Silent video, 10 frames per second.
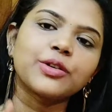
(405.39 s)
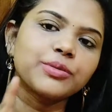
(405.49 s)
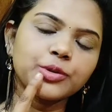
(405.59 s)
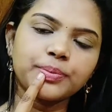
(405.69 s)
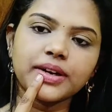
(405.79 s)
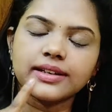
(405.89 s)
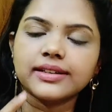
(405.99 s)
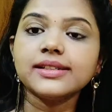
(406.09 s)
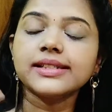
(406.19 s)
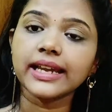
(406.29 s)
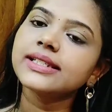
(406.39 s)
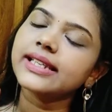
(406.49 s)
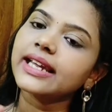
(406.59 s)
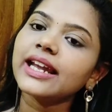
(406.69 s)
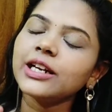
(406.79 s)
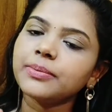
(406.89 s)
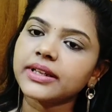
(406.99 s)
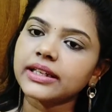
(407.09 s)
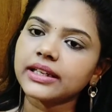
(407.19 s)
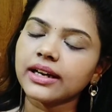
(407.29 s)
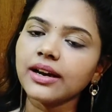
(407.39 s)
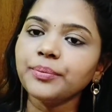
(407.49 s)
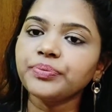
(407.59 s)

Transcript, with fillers: ரொம்ப சூப்பராக இருக்குது செகண்ட் பார்த்தீங்கன்னா